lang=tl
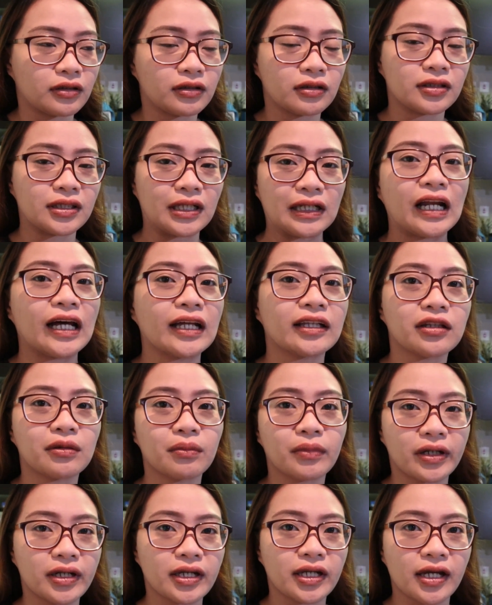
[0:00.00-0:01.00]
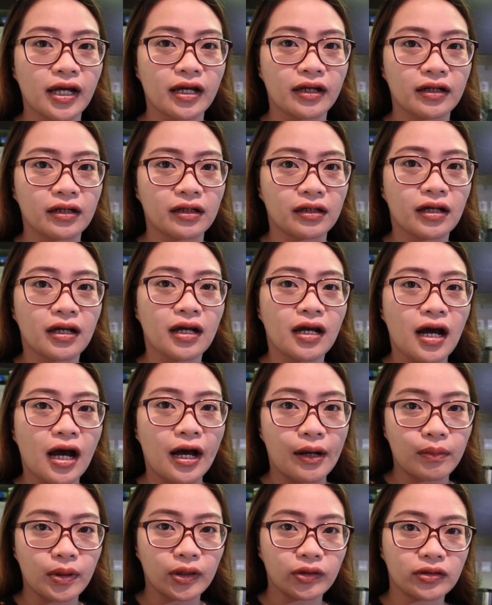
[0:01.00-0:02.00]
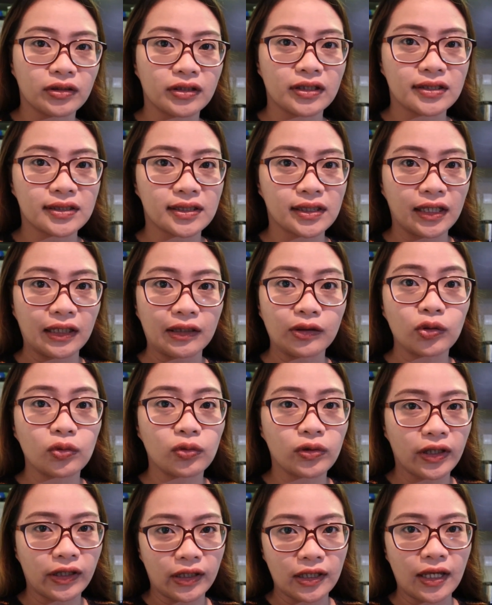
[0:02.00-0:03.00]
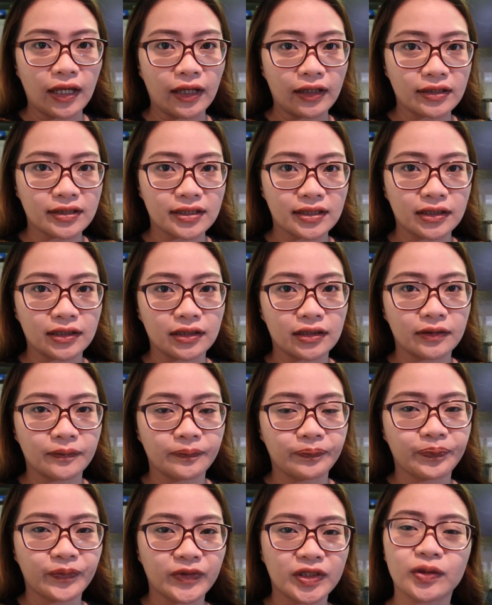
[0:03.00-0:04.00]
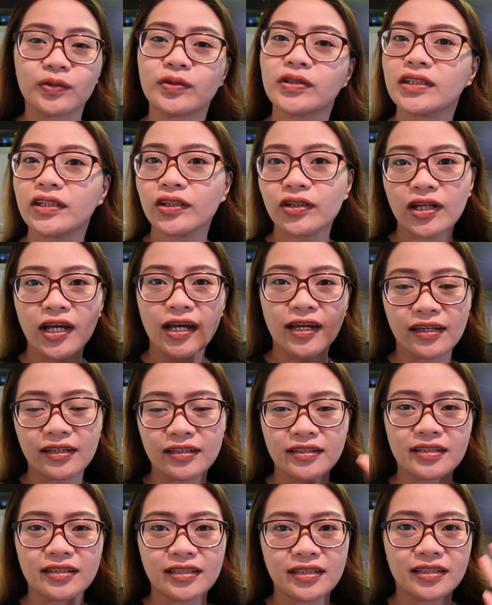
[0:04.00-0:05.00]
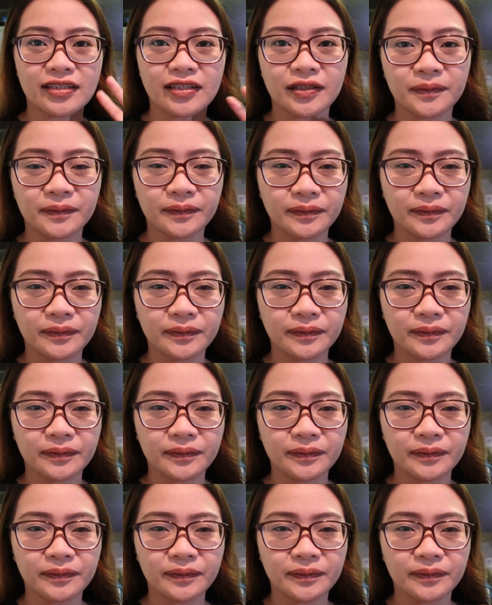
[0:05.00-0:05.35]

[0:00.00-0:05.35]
sa lahat ng mangyayari about this A2A exit. So, see you guys!